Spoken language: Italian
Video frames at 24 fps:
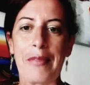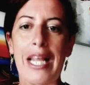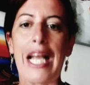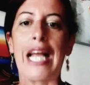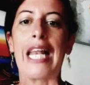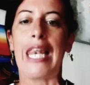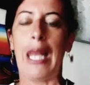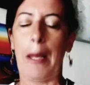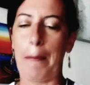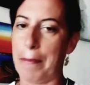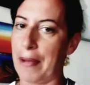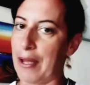
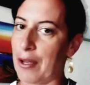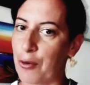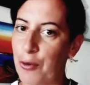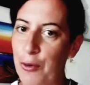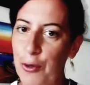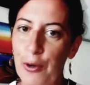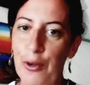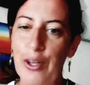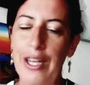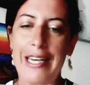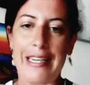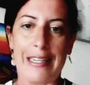La
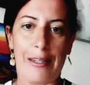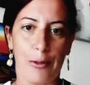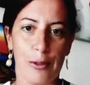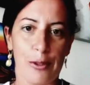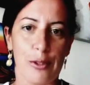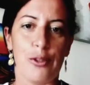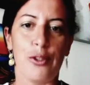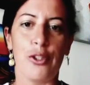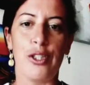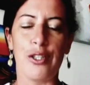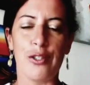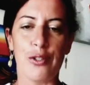parola che ho
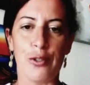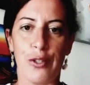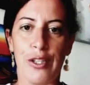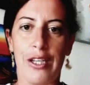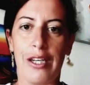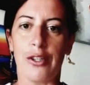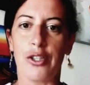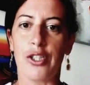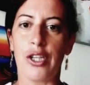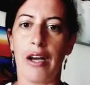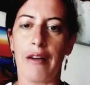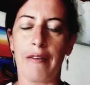deciso di
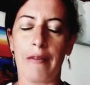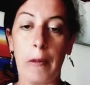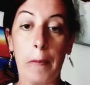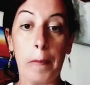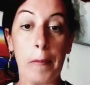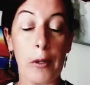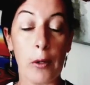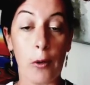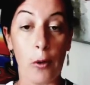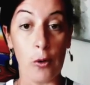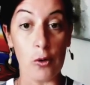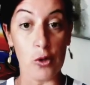lasciarvi
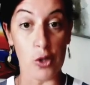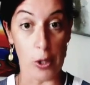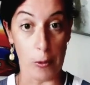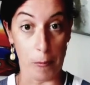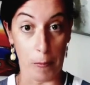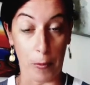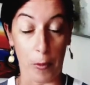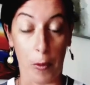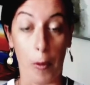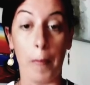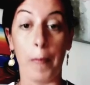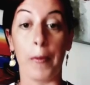per oggi è
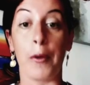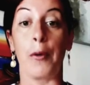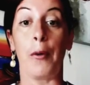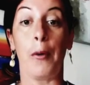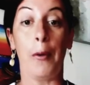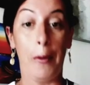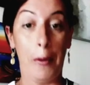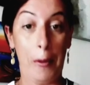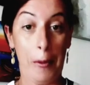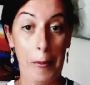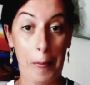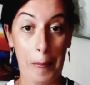
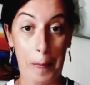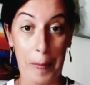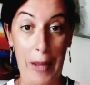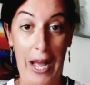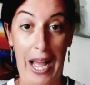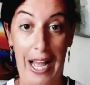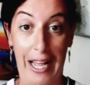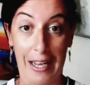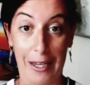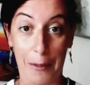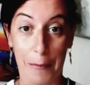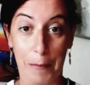proprio
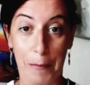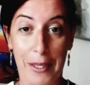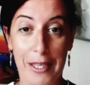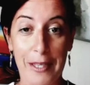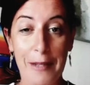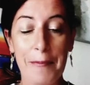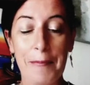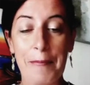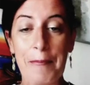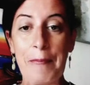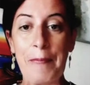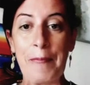
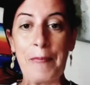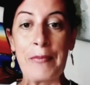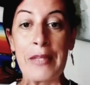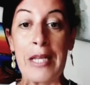palme